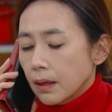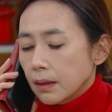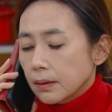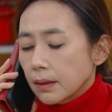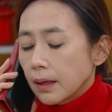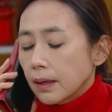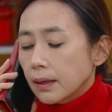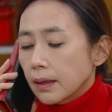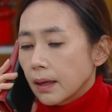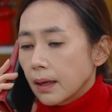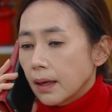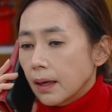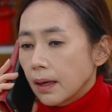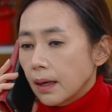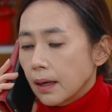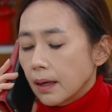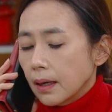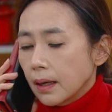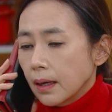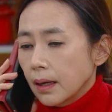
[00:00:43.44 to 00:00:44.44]

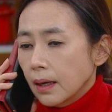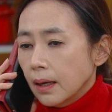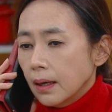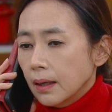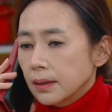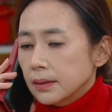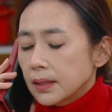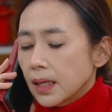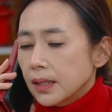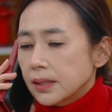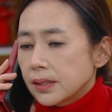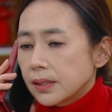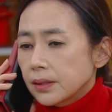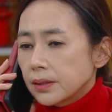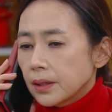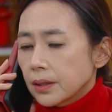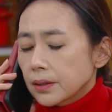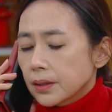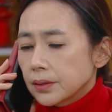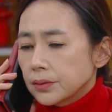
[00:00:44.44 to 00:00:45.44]
걔가 사실을
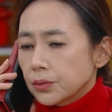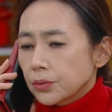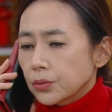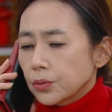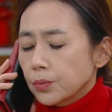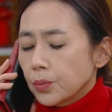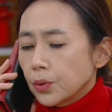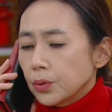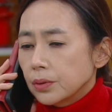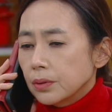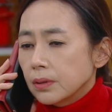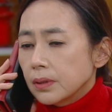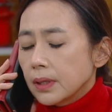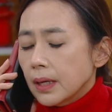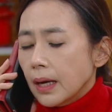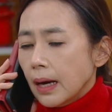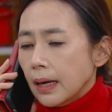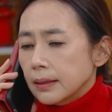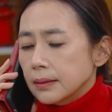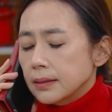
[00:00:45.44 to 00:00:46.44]
객관적으로 모르는 게
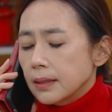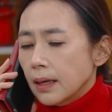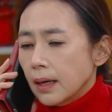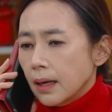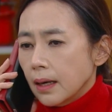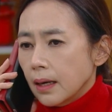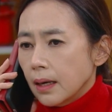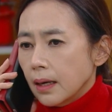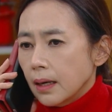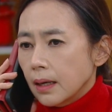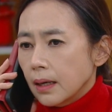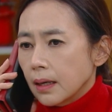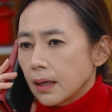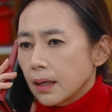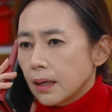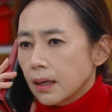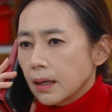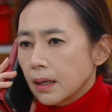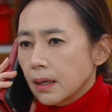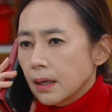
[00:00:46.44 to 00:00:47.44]
아니야.
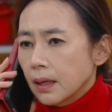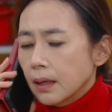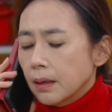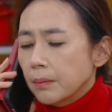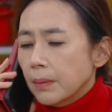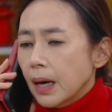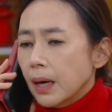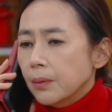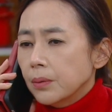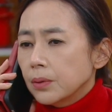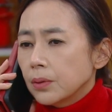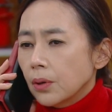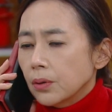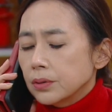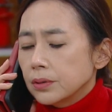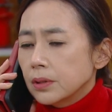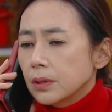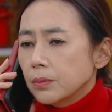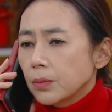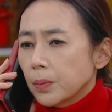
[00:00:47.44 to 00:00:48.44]
마음으로
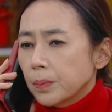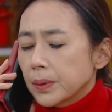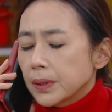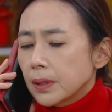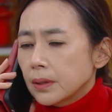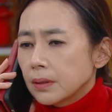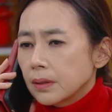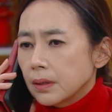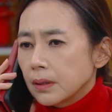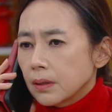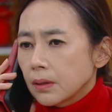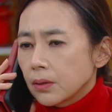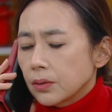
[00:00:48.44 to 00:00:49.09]
언니를 못 받아들이는